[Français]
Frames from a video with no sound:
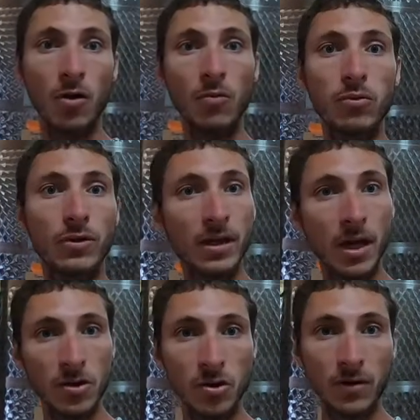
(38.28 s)

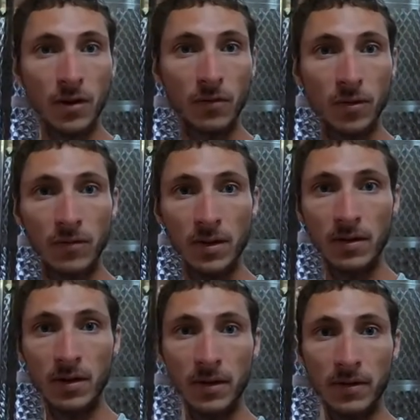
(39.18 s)
l'embouteillage, quand elles ont
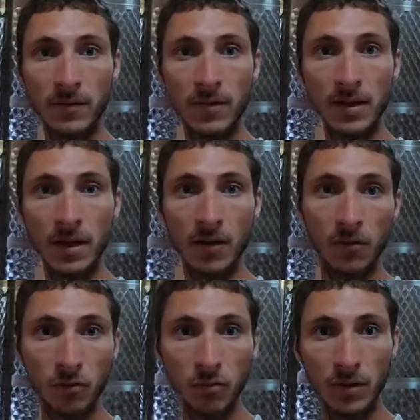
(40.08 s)
été vidées,
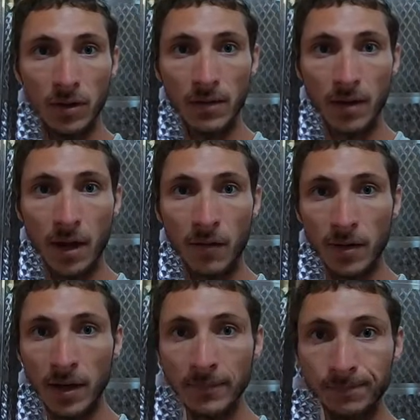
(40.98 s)
elles ont toutes été
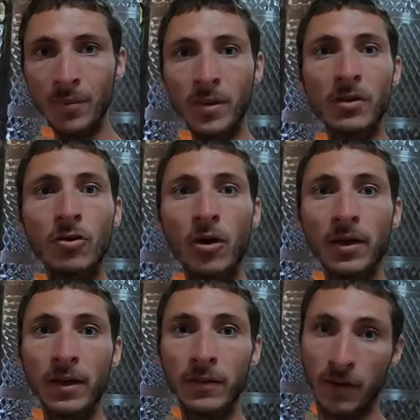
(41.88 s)
lavées. Mais mine de
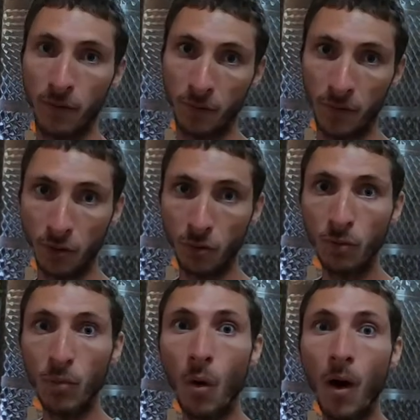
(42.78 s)
rien, ça fait
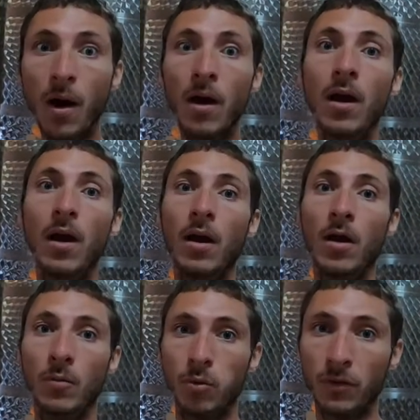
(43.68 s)
deux mois
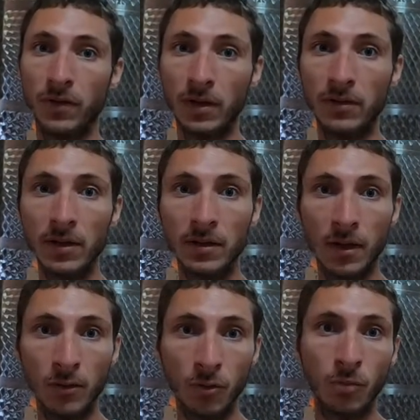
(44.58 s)
pour certaines
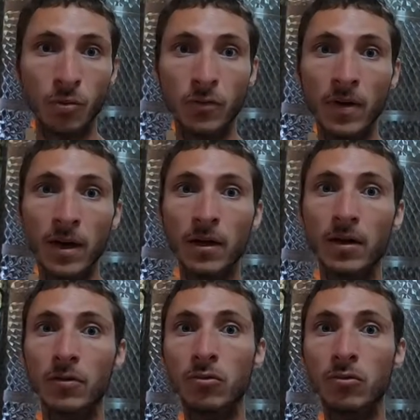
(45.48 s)
qu'elles n'ont plus de vin.